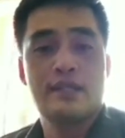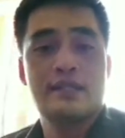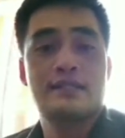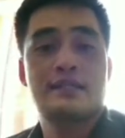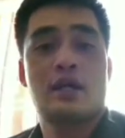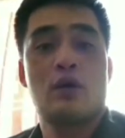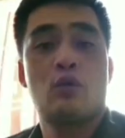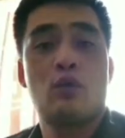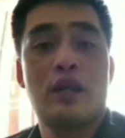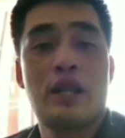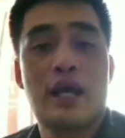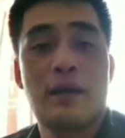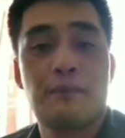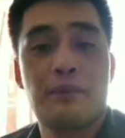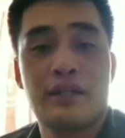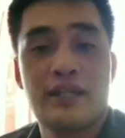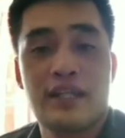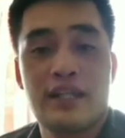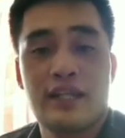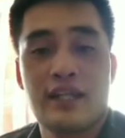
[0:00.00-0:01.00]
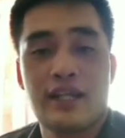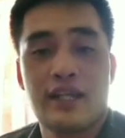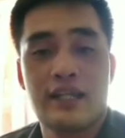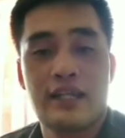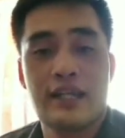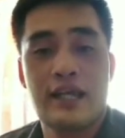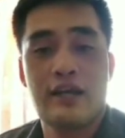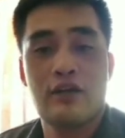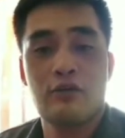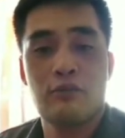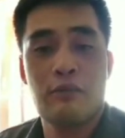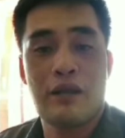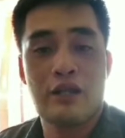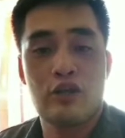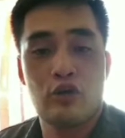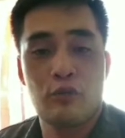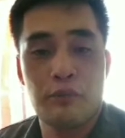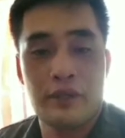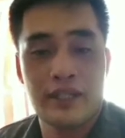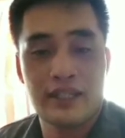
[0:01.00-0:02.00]
Sa so, wala pa dahil nakailaw,
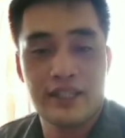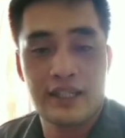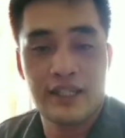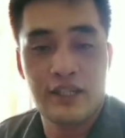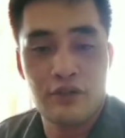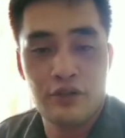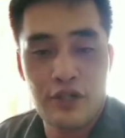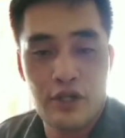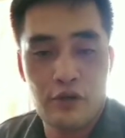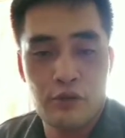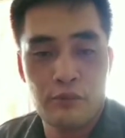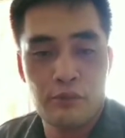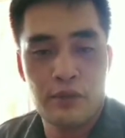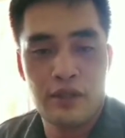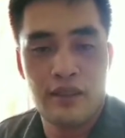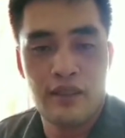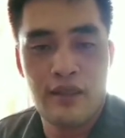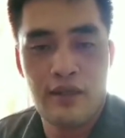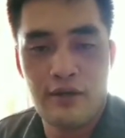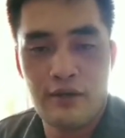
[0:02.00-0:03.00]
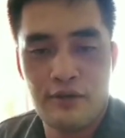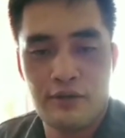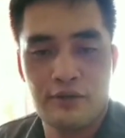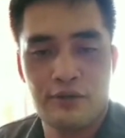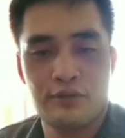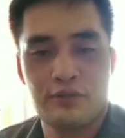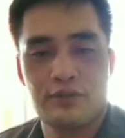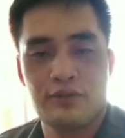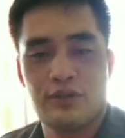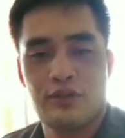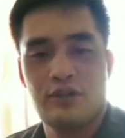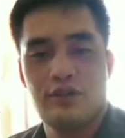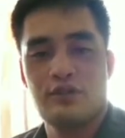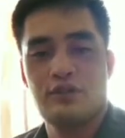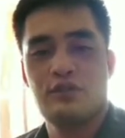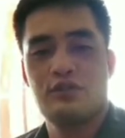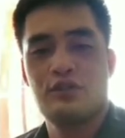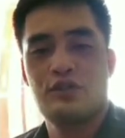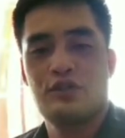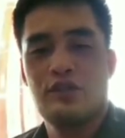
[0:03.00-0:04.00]
bago pa nitanaw niya akong video, no?